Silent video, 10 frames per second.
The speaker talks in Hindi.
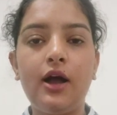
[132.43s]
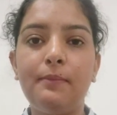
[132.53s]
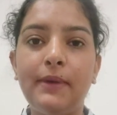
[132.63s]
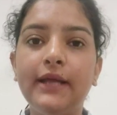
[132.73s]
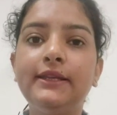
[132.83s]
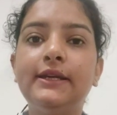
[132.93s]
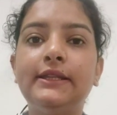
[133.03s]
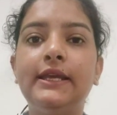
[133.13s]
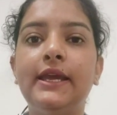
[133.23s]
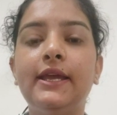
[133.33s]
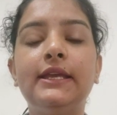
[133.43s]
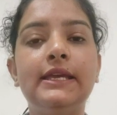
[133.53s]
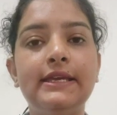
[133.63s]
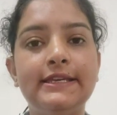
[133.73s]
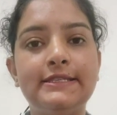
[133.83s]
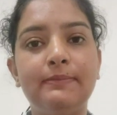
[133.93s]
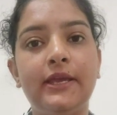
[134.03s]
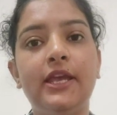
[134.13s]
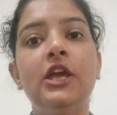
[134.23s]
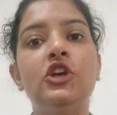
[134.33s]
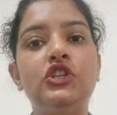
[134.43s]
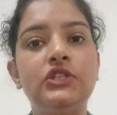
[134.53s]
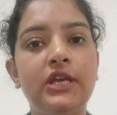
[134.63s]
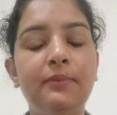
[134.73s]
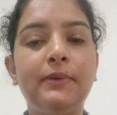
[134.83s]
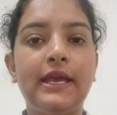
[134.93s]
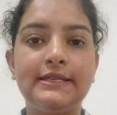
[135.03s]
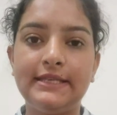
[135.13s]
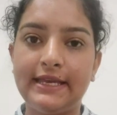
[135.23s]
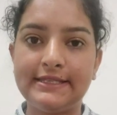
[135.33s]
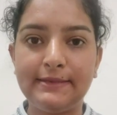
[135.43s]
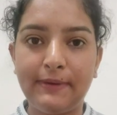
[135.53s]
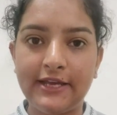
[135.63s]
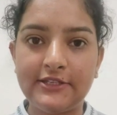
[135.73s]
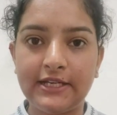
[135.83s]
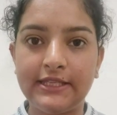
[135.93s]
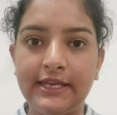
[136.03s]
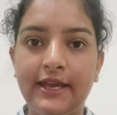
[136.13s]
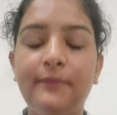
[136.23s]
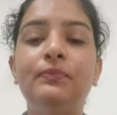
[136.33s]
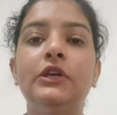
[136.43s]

अब बात करते हैं कि इसमें शेप कैसी कैसी पाई जाती है